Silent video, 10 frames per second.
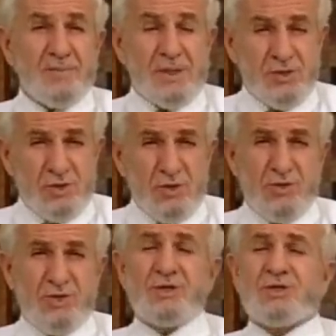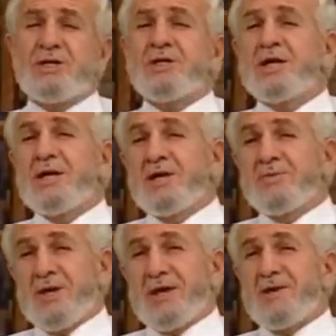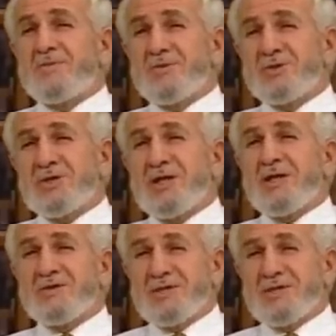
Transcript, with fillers: bir gün olduğu için Peygamberimiz sallallahu aleyhi ve